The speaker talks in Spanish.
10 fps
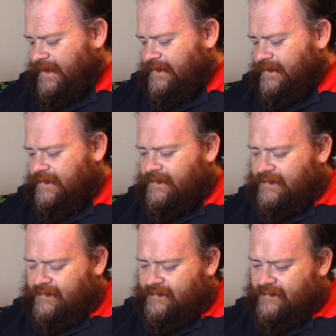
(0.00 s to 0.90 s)

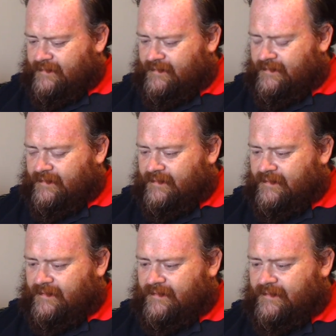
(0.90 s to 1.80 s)
Le,
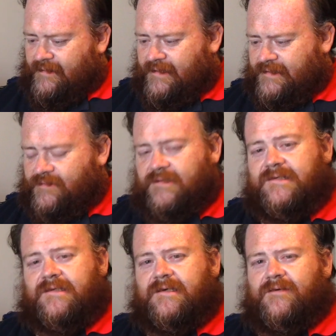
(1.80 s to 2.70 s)
le
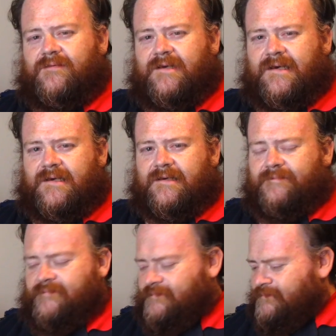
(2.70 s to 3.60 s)
solicité una
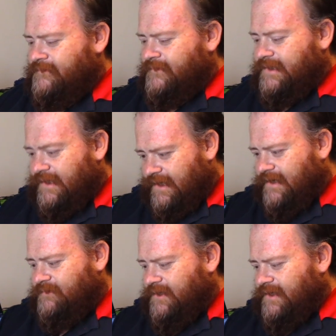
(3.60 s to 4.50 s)

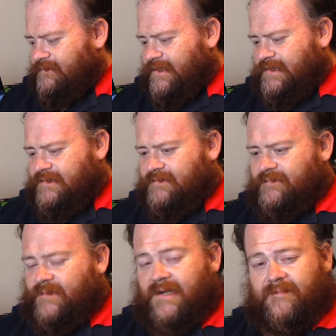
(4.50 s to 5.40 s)
terapia al
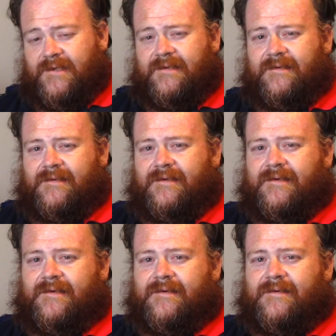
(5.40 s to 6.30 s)
maestro para mí,
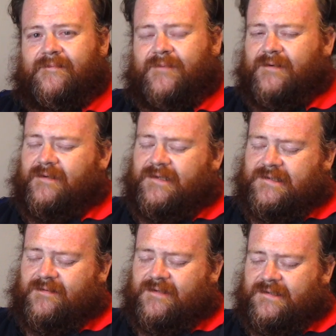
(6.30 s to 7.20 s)
pero en
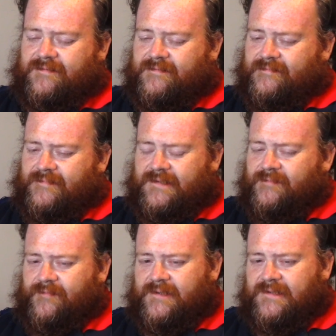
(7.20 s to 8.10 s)
esa ocasión se
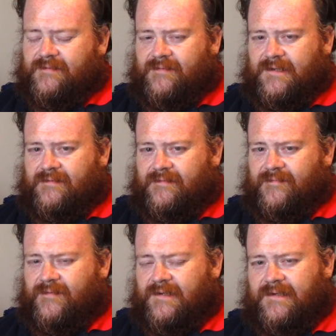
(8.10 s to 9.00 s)
me presentó algo
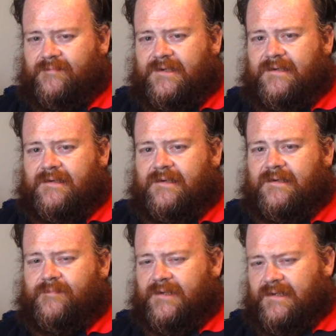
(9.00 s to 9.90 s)
fuerte a mí
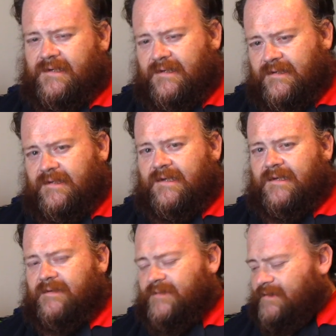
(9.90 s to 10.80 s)
y pedí que
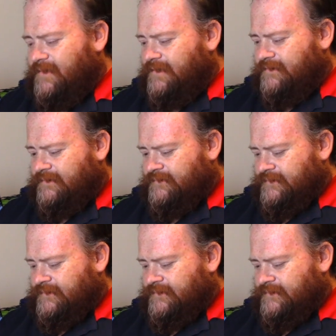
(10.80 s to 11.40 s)
atendieran a mi hermano.